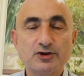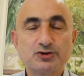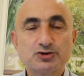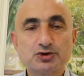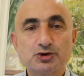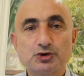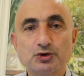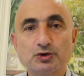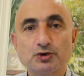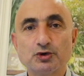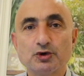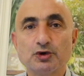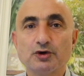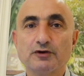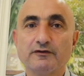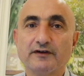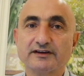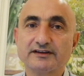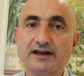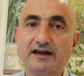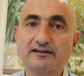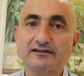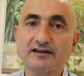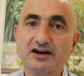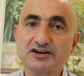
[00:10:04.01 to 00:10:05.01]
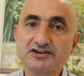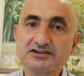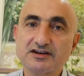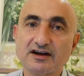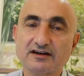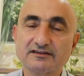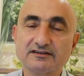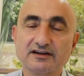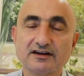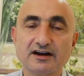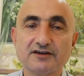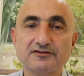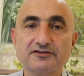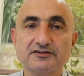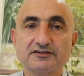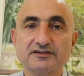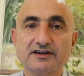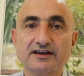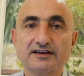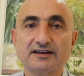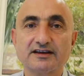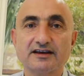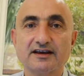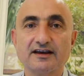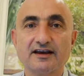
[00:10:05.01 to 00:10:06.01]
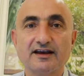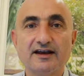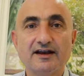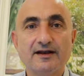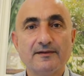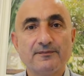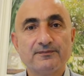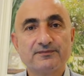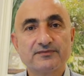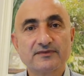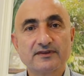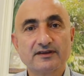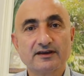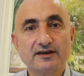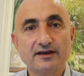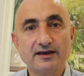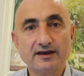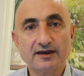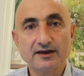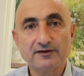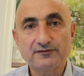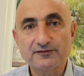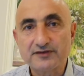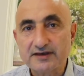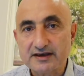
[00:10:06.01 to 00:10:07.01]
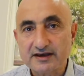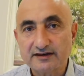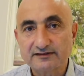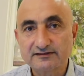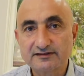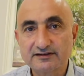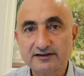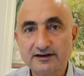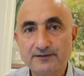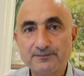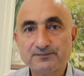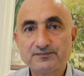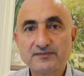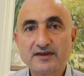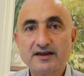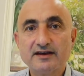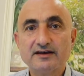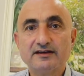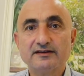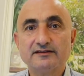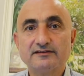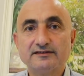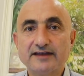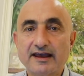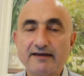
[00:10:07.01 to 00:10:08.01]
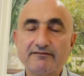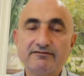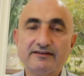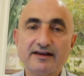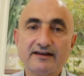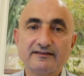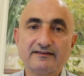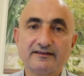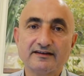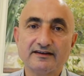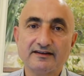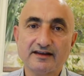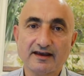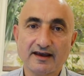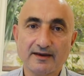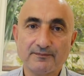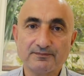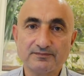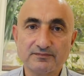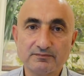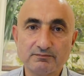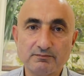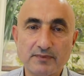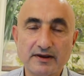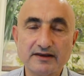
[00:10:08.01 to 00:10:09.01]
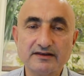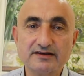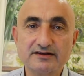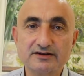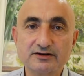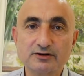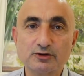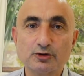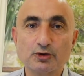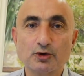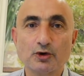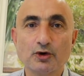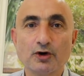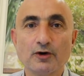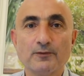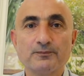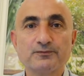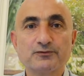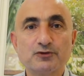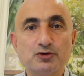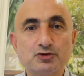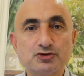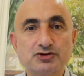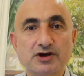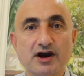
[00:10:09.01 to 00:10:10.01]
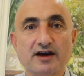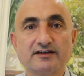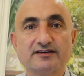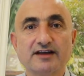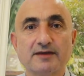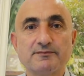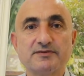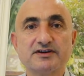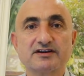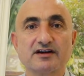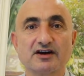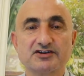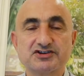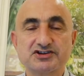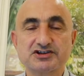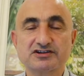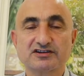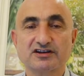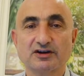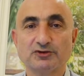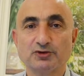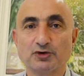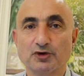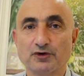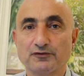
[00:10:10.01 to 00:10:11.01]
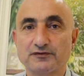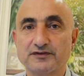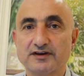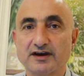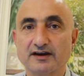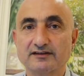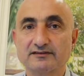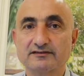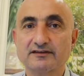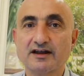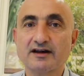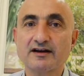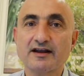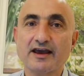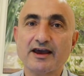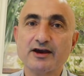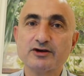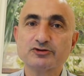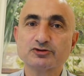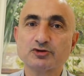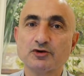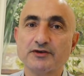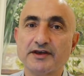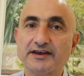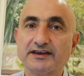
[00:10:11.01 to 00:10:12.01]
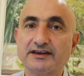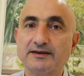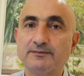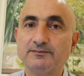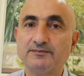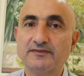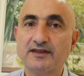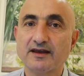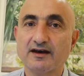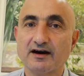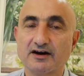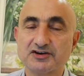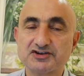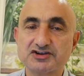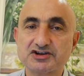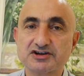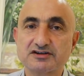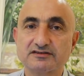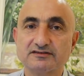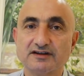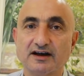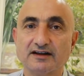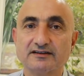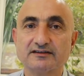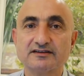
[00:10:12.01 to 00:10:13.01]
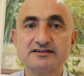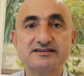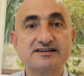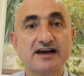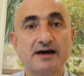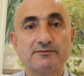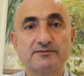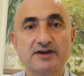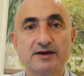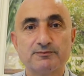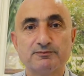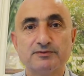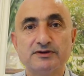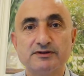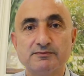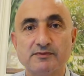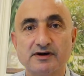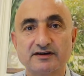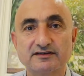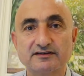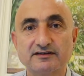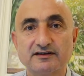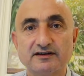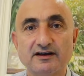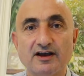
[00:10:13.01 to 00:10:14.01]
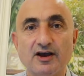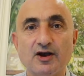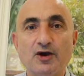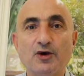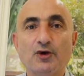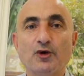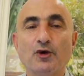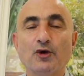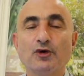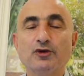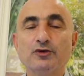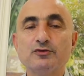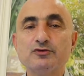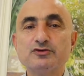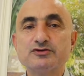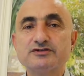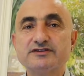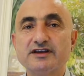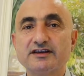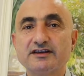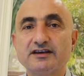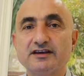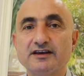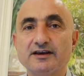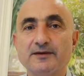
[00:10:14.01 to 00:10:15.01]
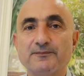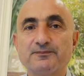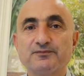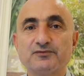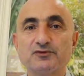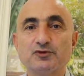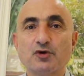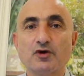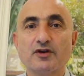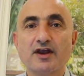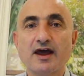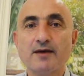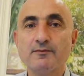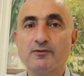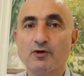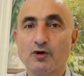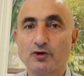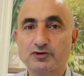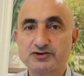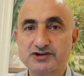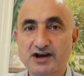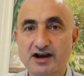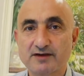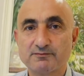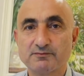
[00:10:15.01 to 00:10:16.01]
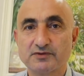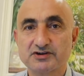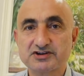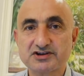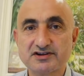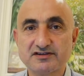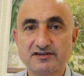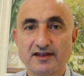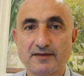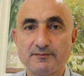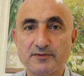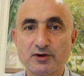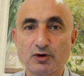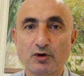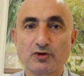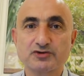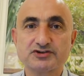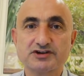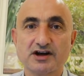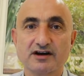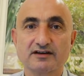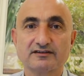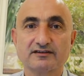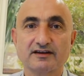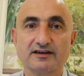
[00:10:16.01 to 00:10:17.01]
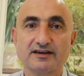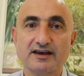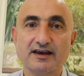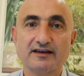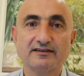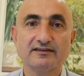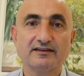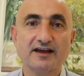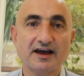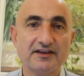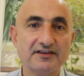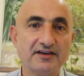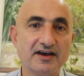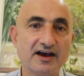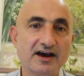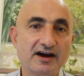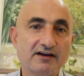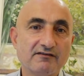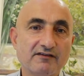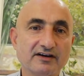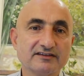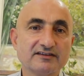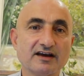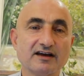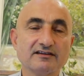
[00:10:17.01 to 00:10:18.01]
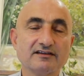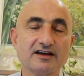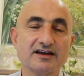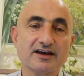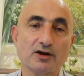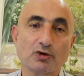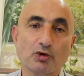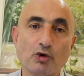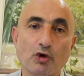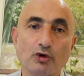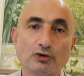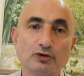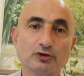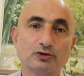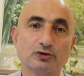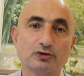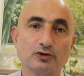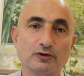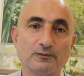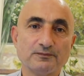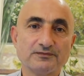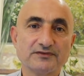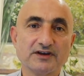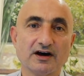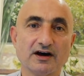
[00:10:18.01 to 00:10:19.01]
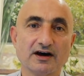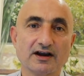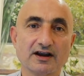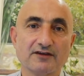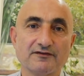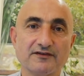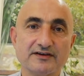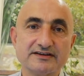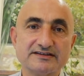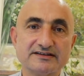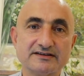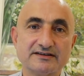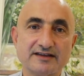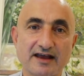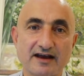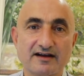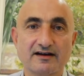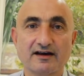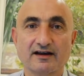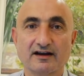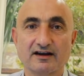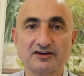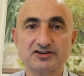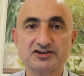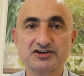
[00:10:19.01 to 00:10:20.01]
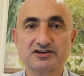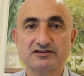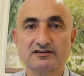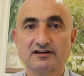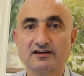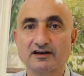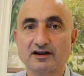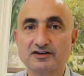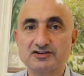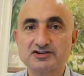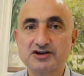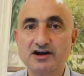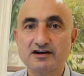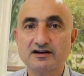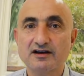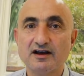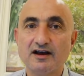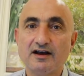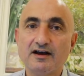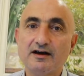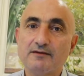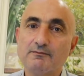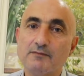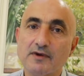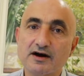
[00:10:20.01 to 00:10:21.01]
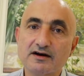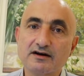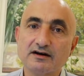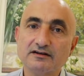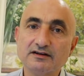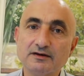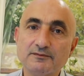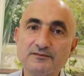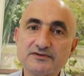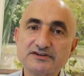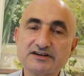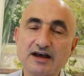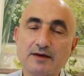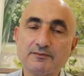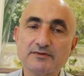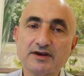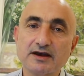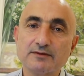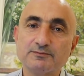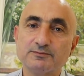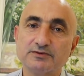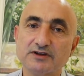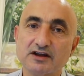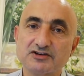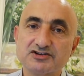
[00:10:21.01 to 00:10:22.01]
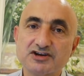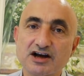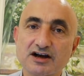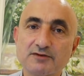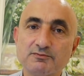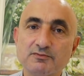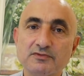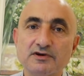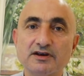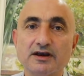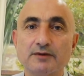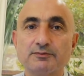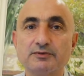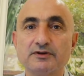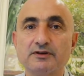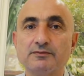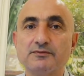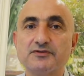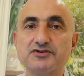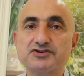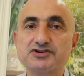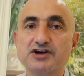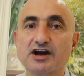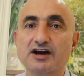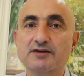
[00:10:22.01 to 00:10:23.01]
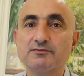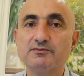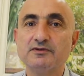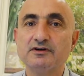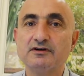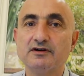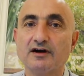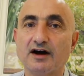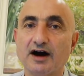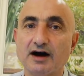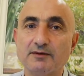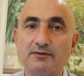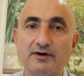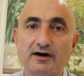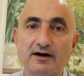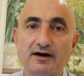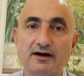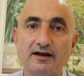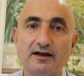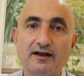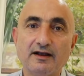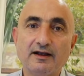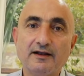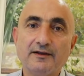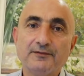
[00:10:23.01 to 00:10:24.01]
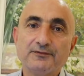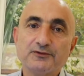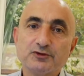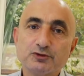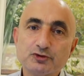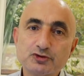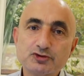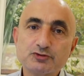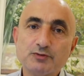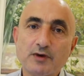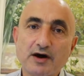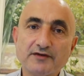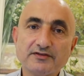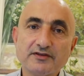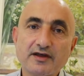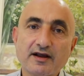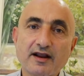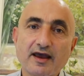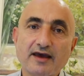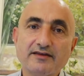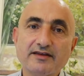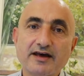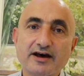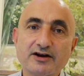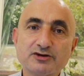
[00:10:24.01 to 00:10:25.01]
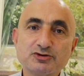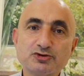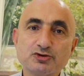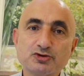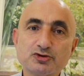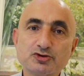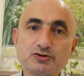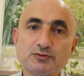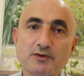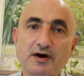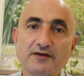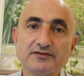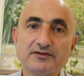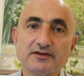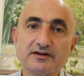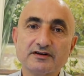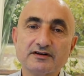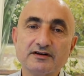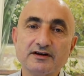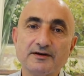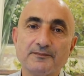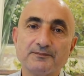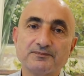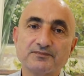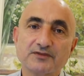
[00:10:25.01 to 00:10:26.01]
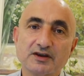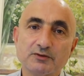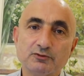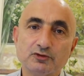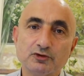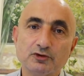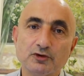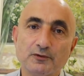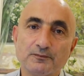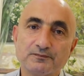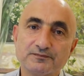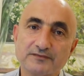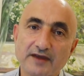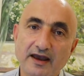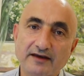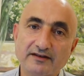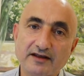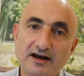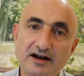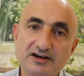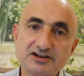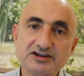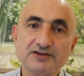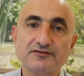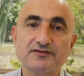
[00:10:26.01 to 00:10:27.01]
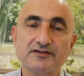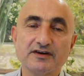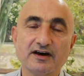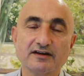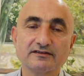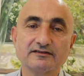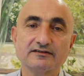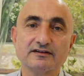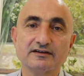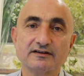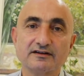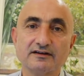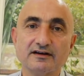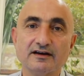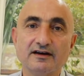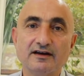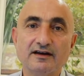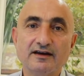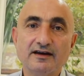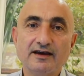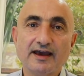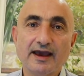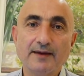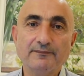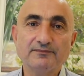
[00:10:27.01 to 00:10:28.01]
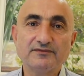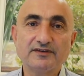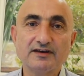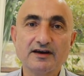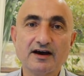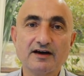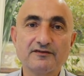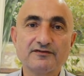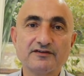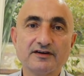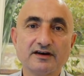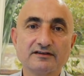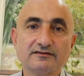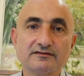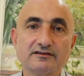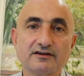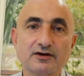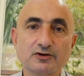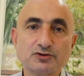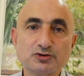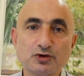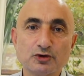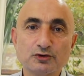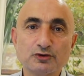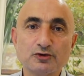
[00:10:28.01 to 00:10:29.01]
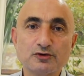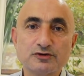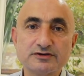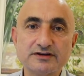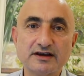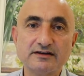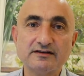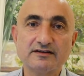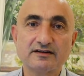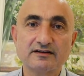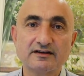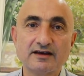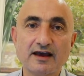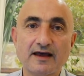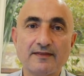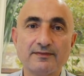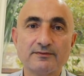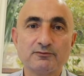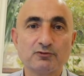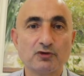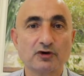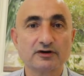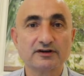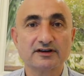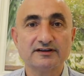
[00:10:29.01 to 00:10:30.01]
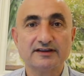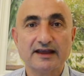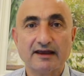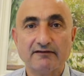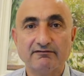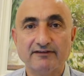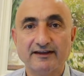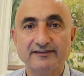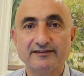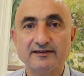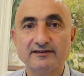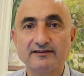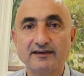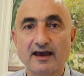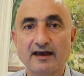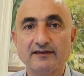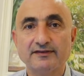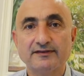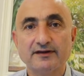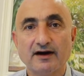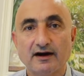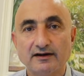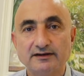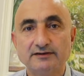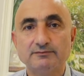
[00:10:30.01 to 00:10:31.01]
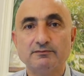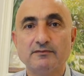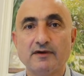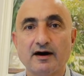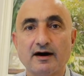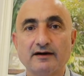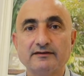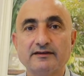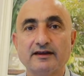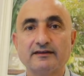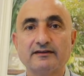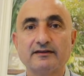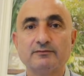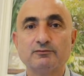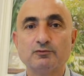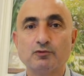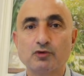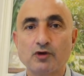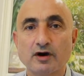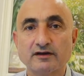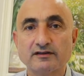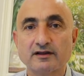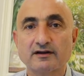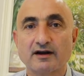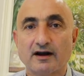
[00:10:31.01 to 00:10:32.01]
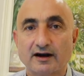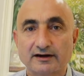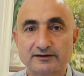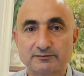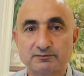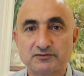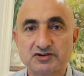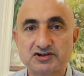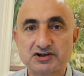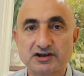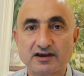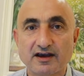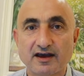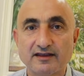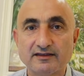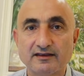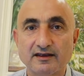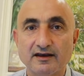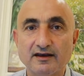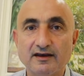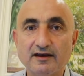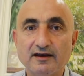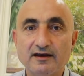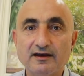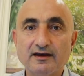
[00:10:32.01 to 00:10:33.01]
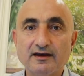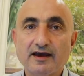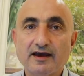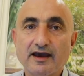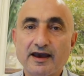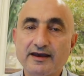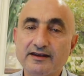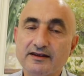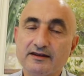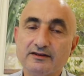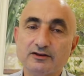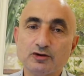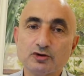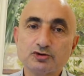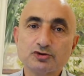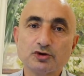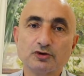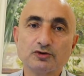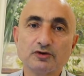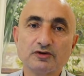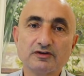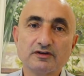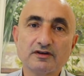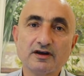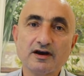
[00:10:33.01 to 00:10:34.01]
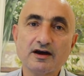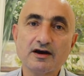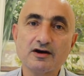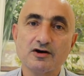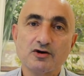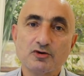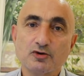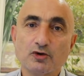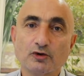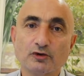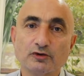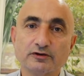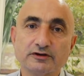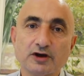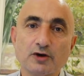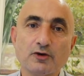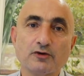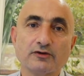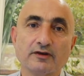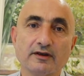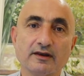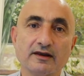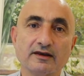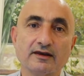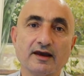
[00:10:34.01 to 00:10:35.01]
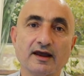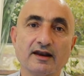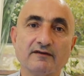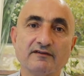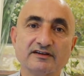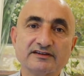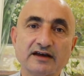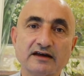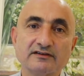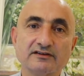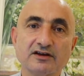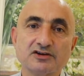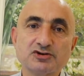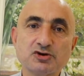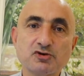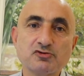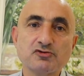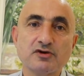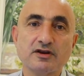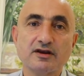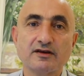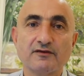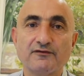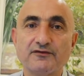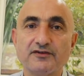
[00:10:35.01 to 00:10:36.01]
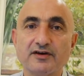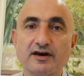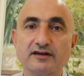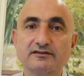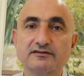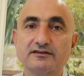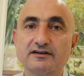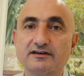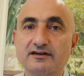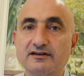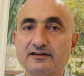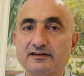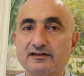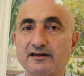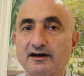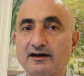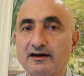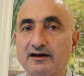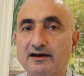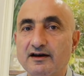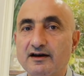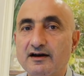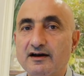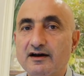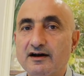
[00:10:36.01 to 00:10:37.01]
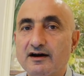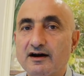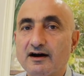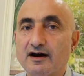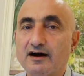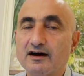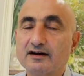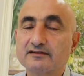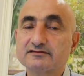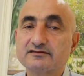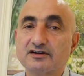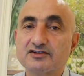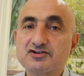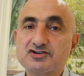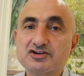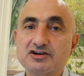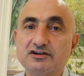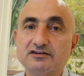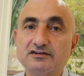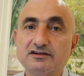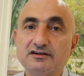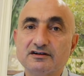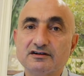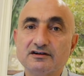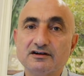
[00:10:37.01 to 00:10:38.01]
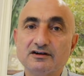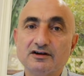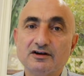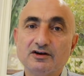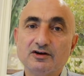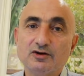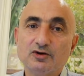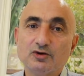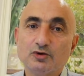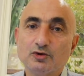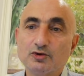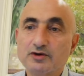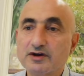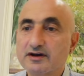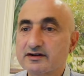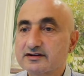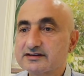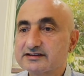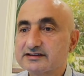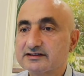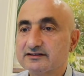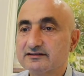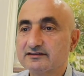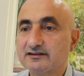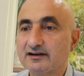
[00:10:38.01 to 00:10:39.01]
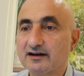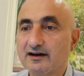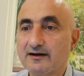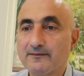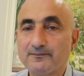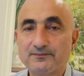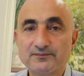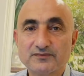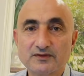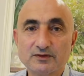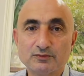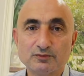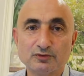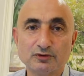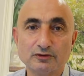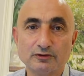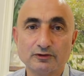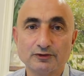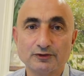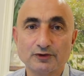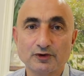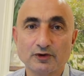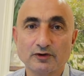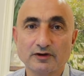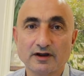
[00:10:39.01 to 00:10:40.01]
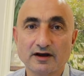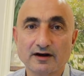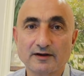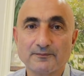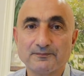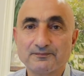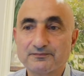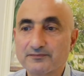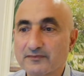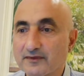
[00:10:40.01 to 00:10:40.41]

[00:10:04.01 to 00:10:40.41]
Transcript: Çünkü vatandaşlar tarafındaki e, fiyatı devlet yine belirliyor. 3 ayda bir açıklanıyor fiyatlar. En son Ekim'de açıklandı. Zam yapılmadı. Önümüzdeki dönem Ocak başında 1 Ocak'ta yeniden vatandaş yani konut tarifesi tekrar açıklanacak. Bakalım zam yapılacak mı yapılmayacak mı ama uzmanlar enerji uzmanları bu enerji fiyatları emtia fiyatları çok yükselirken bu arada devletin kendi alım maliyeti bu kadar artmışken eninde sonunda konuta yönelik yani vatandaşa yönelik fiyatların da artacağı uyarısında bulunuyorlar.